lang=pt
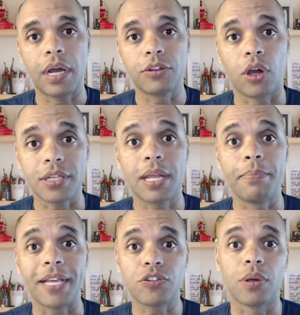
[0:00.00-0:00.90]
nós
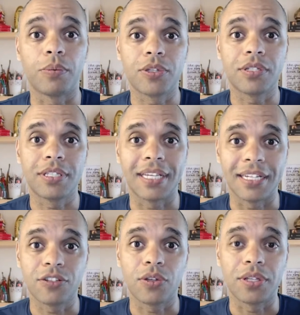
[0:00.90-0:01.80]
também somos
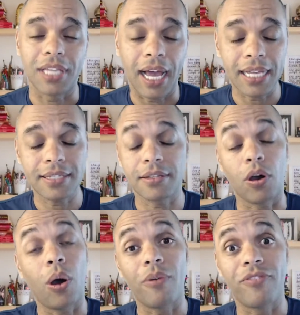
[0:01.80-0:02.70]
seres sociais,
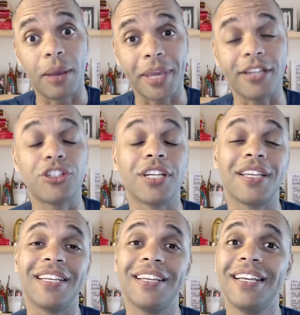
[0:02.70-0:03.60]
obviamente que